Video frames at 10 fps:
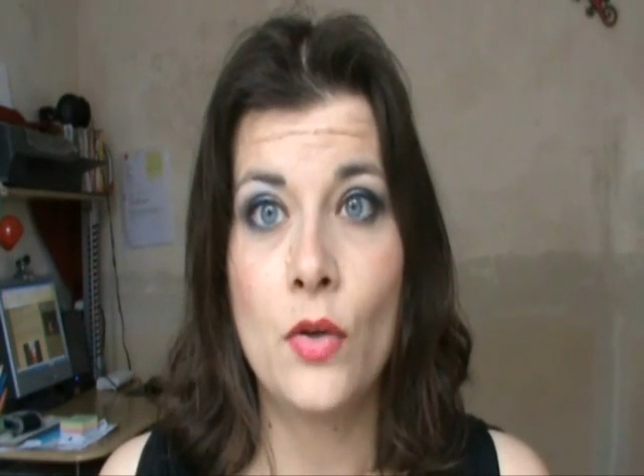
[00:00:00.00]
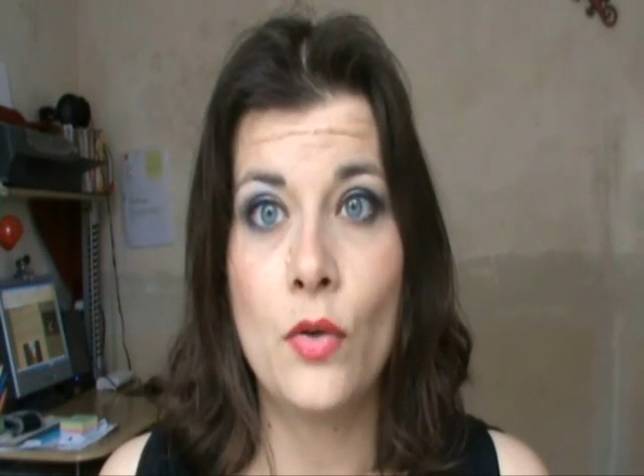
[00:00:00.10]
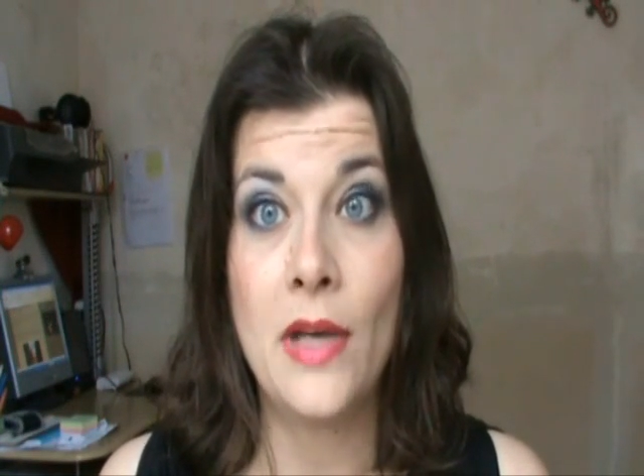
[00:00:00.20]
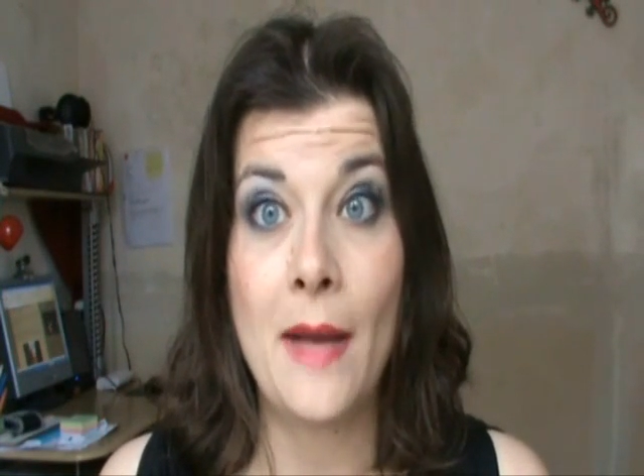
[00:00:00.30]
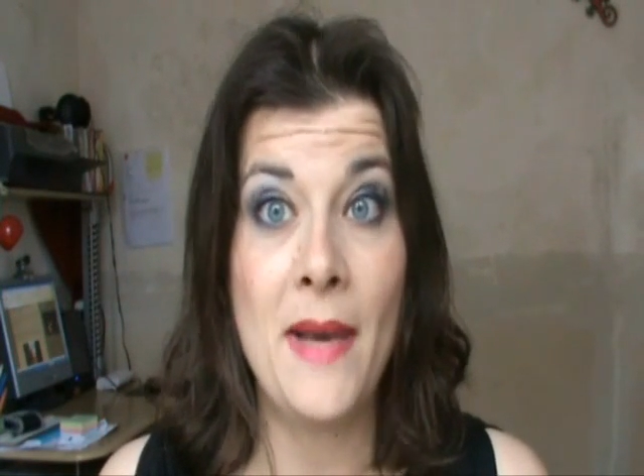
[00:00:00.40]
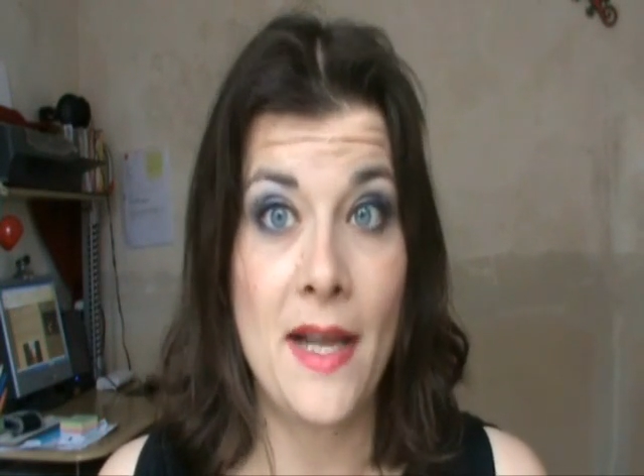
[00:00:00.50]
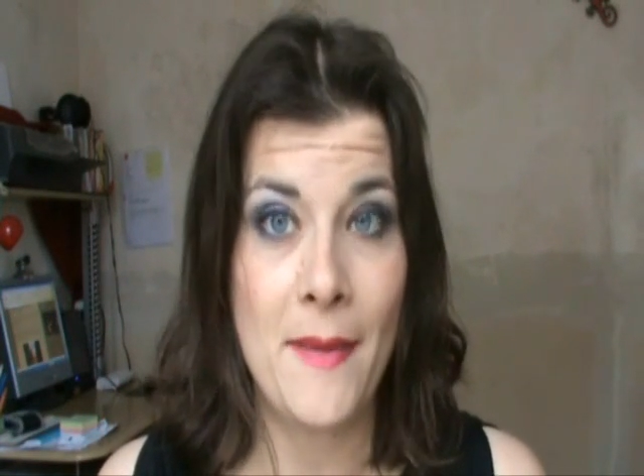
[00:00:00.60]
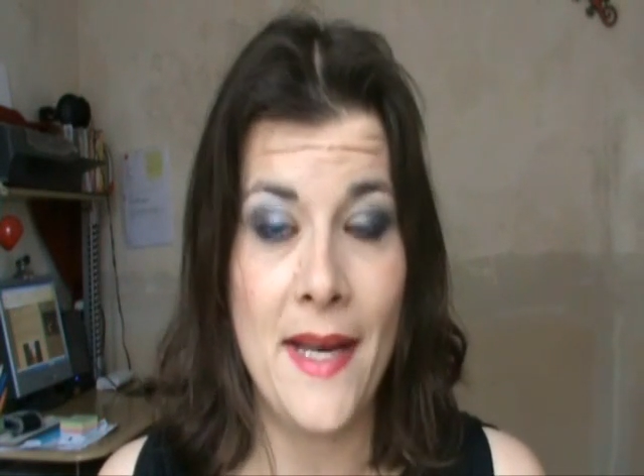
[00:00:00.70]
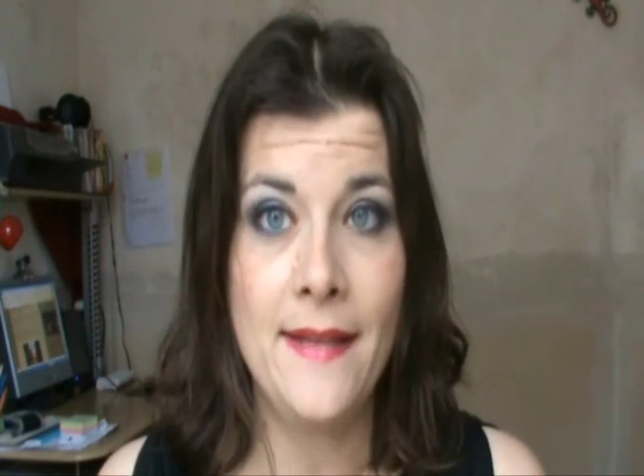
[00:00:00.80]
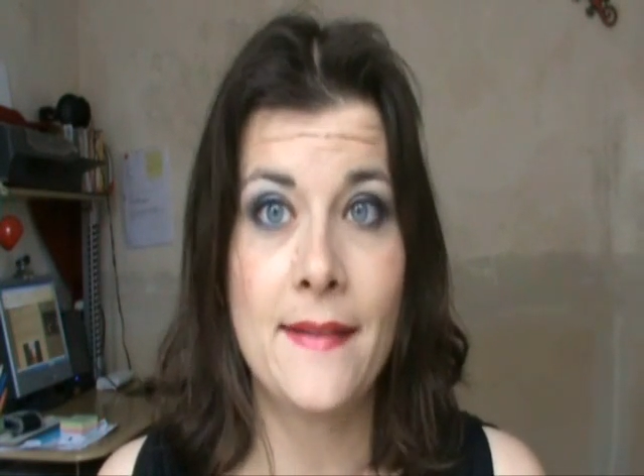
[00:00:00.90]
la
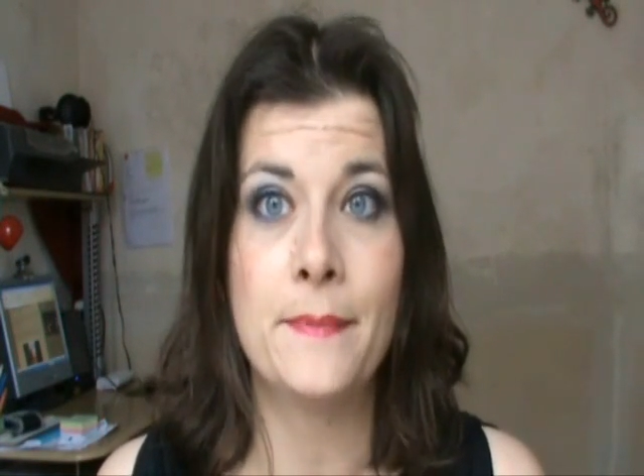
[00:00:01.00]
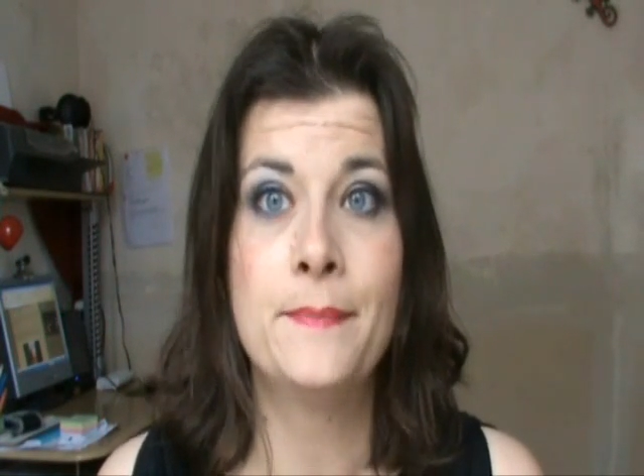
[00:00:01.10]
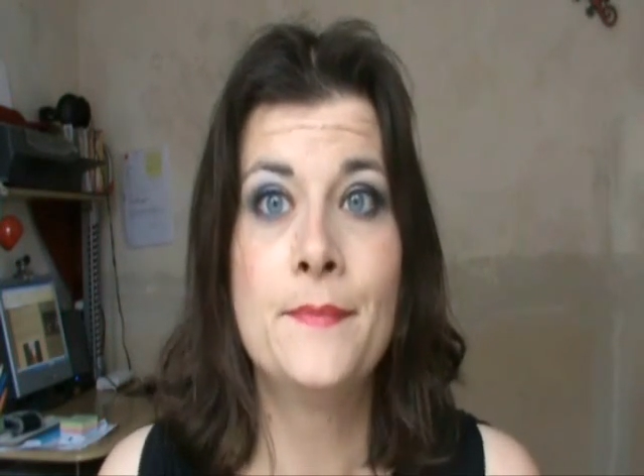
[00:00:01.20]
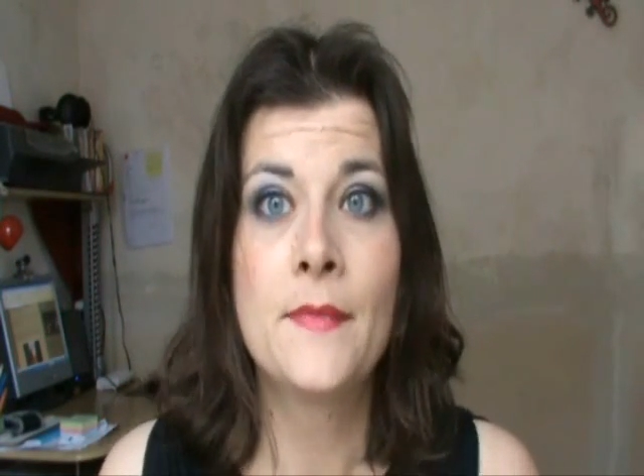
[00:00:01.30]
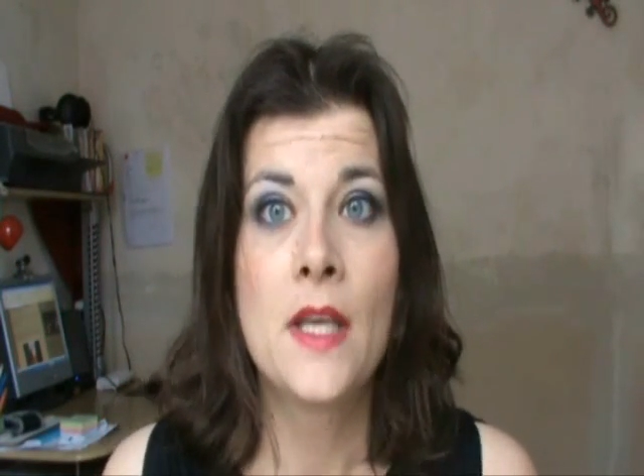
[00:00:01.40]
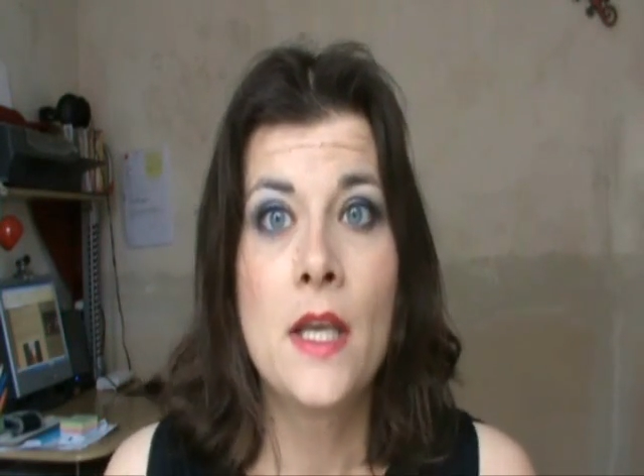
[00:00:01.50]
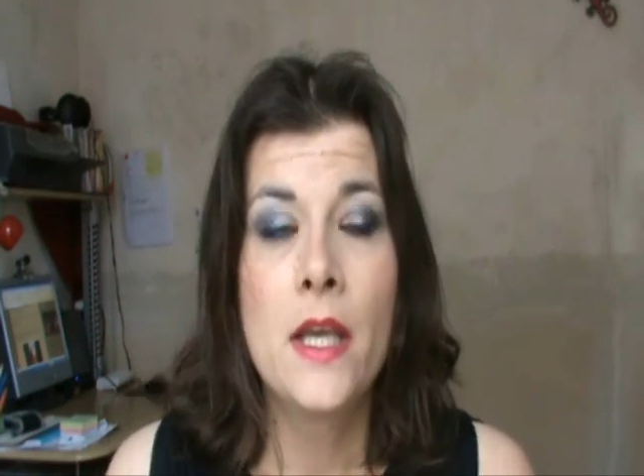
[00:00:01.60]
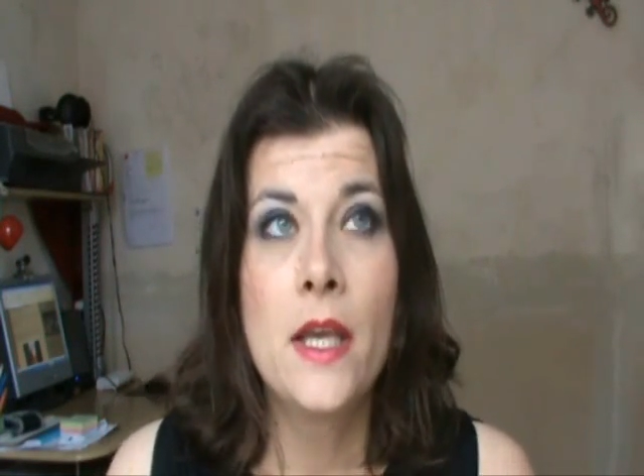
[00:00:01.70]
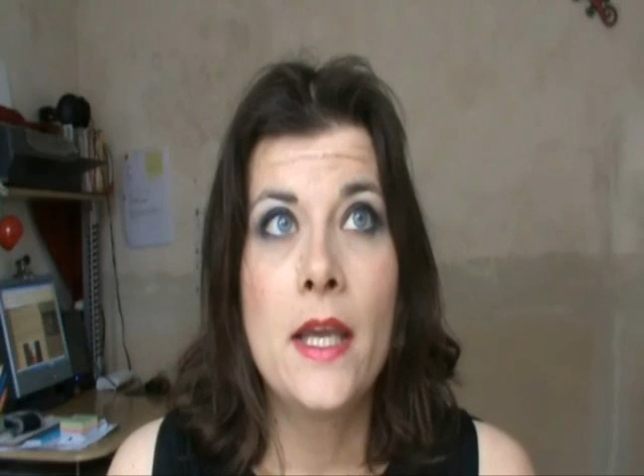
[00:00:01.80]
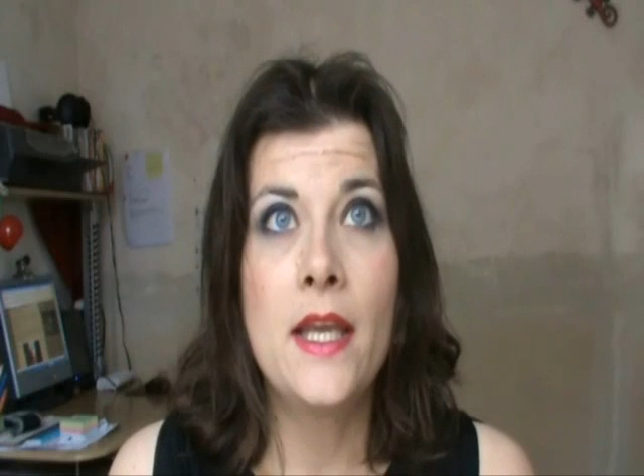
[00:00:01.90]
Black Palette.
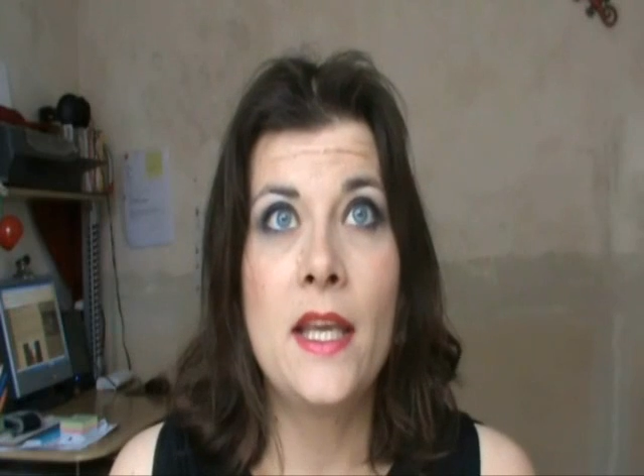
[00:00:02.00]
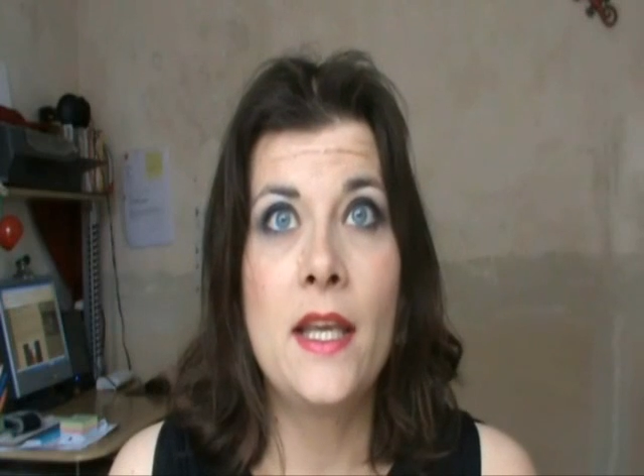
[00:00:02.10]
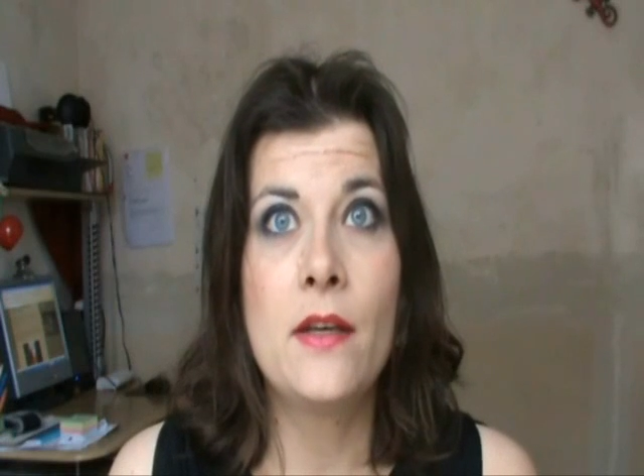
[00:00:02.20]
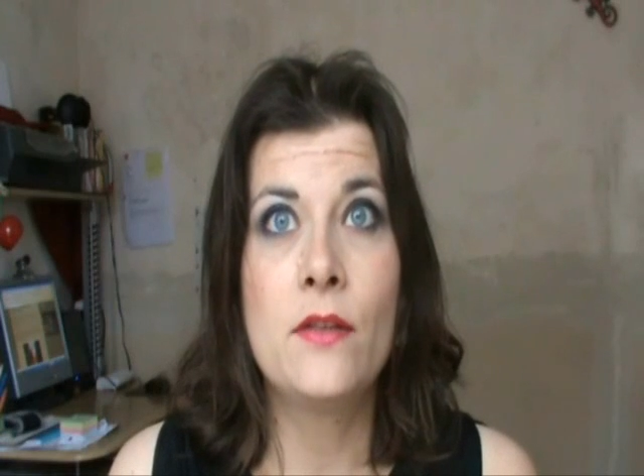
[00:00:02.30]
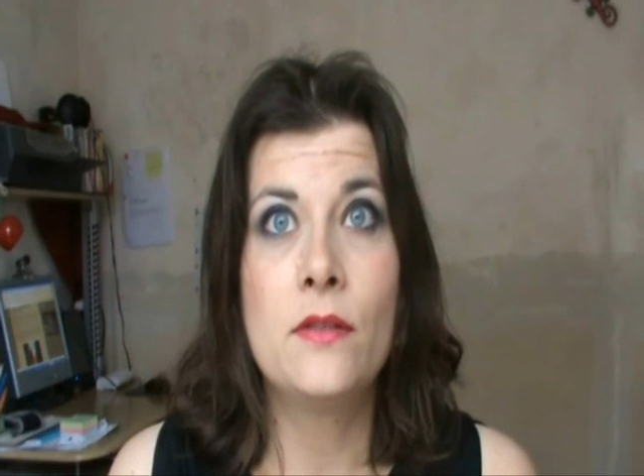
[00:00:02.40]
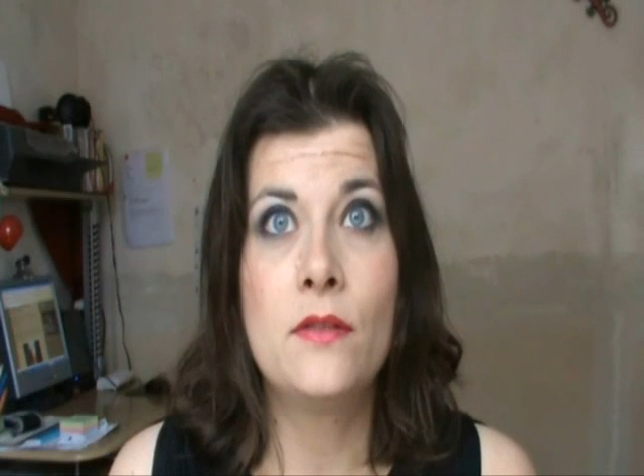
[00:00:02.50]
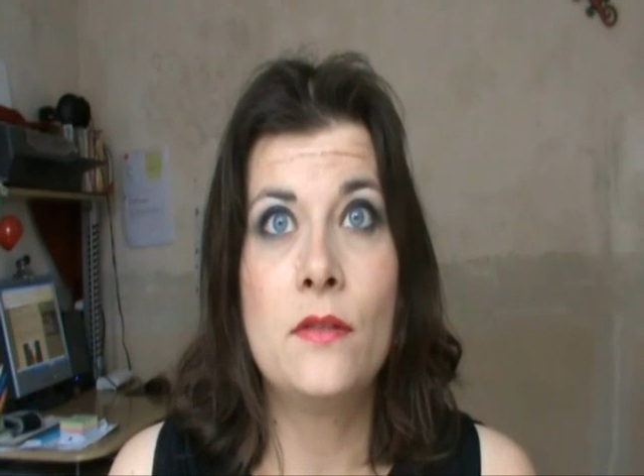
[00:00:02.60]
Et